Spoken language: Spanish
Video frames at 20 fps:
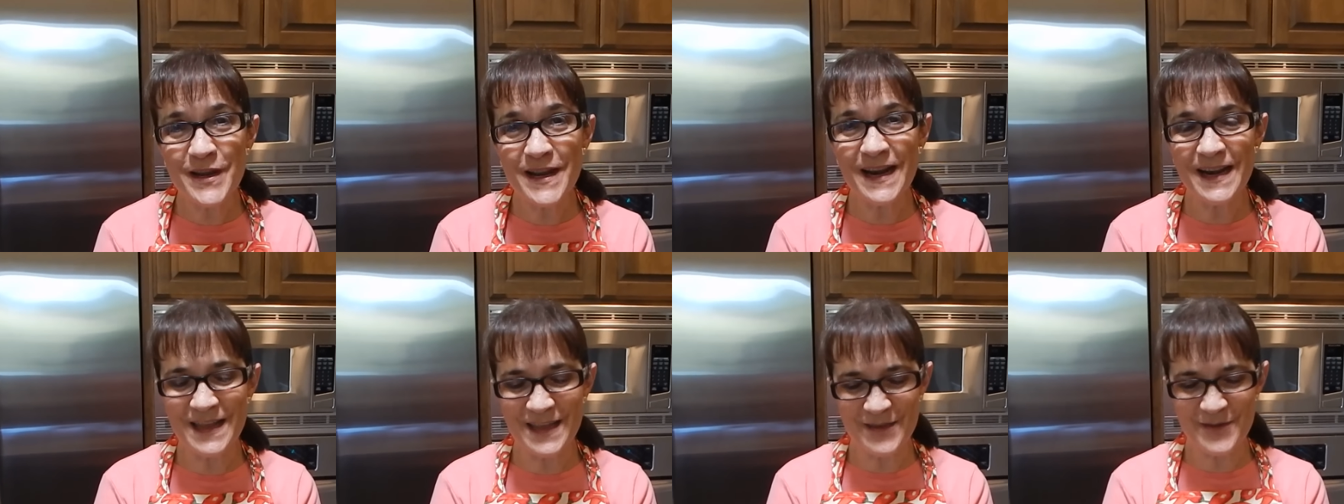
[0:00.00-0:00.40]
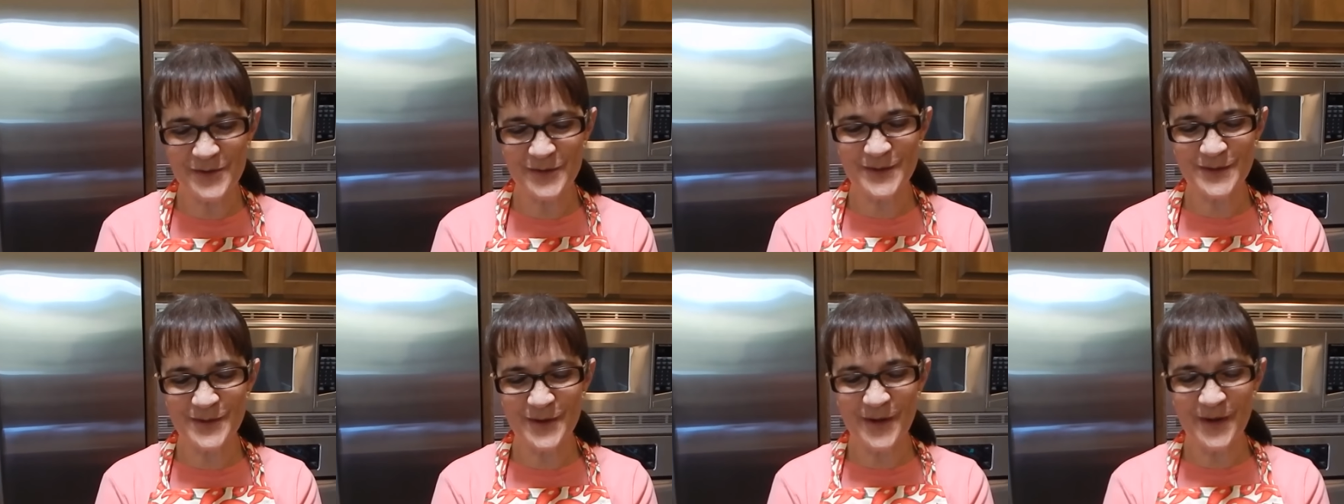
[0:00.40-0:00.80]

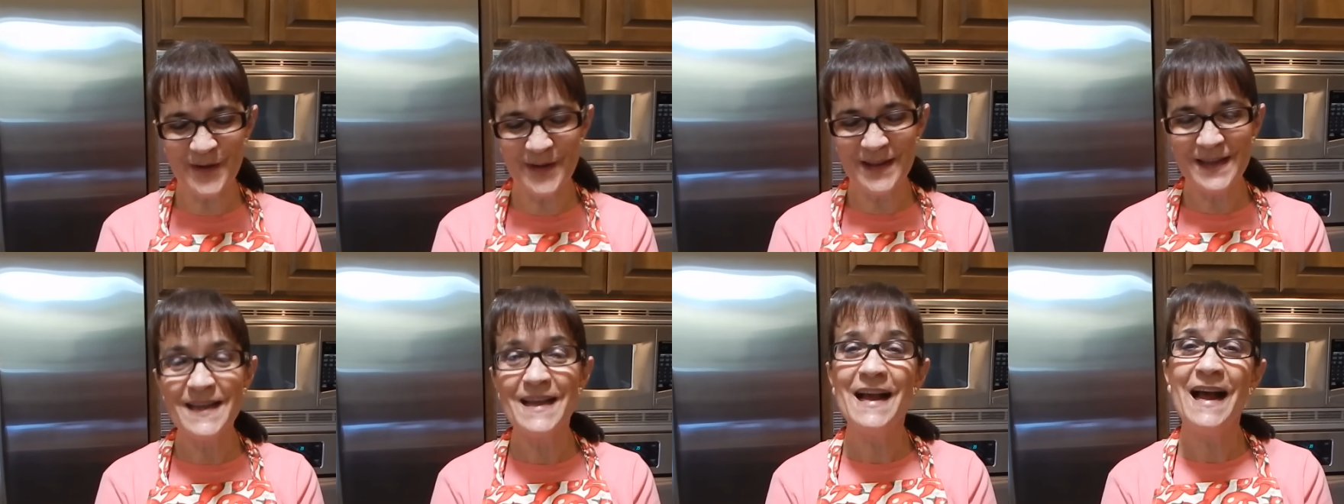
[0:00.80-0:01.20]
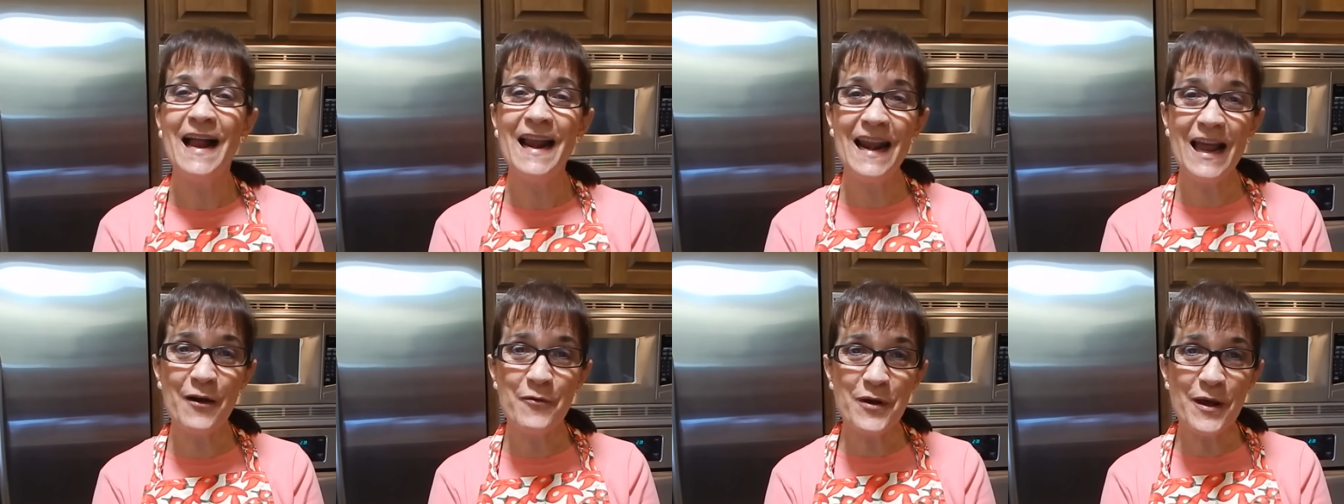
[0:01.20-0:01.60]
cariñoso a
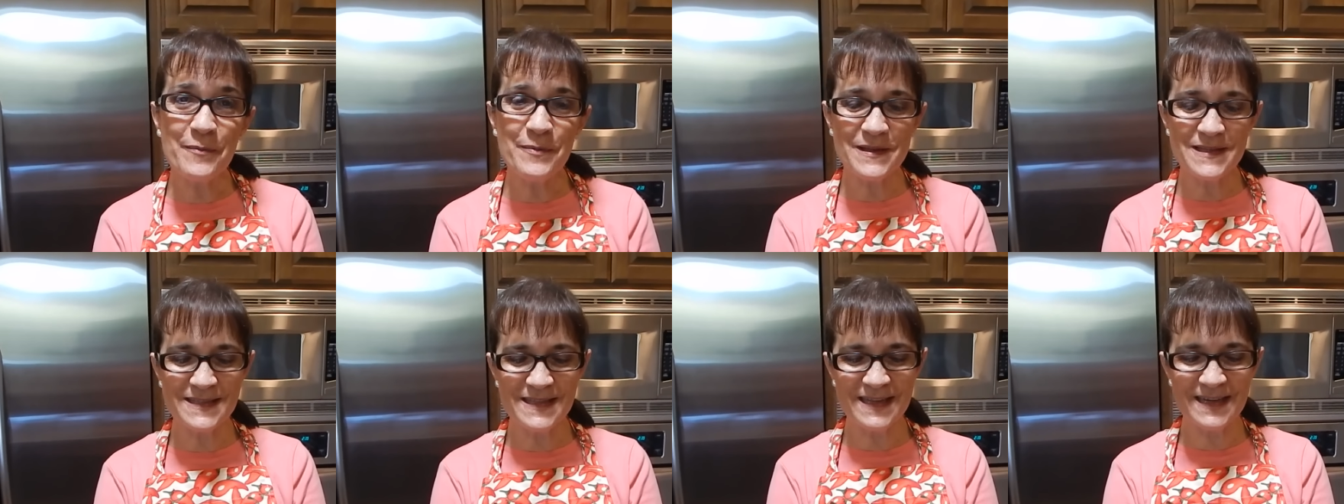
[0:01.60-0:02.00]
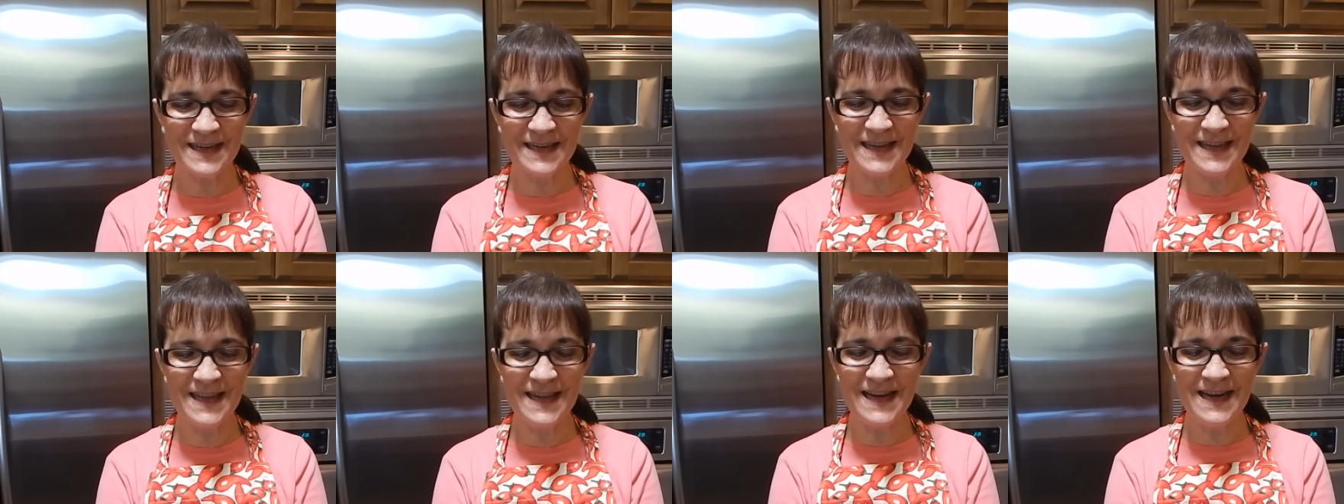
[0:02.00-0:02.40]
Laura
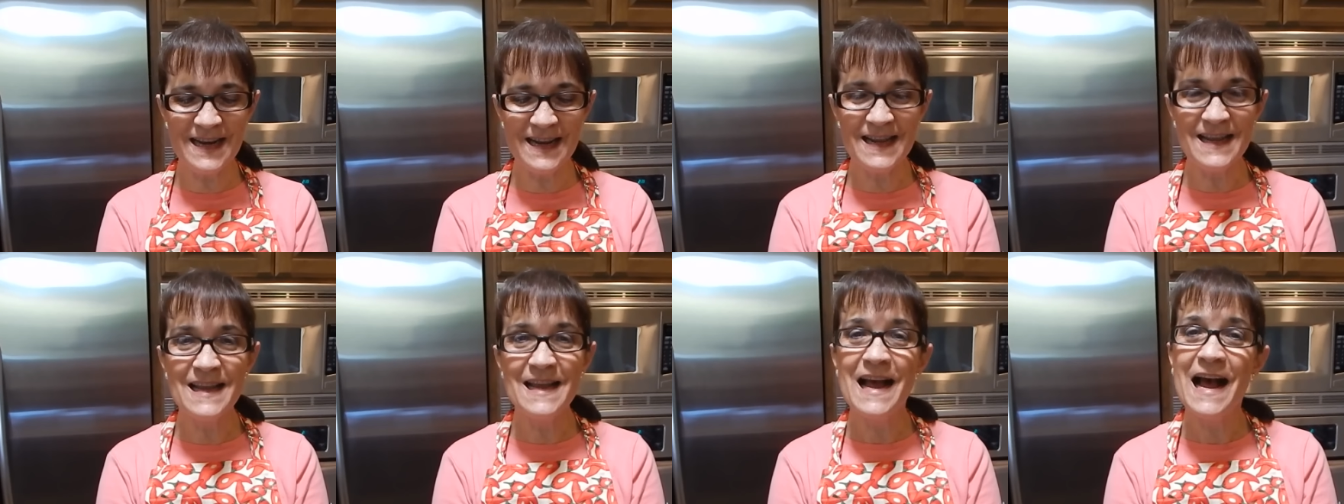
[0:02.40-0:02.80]
Becerril,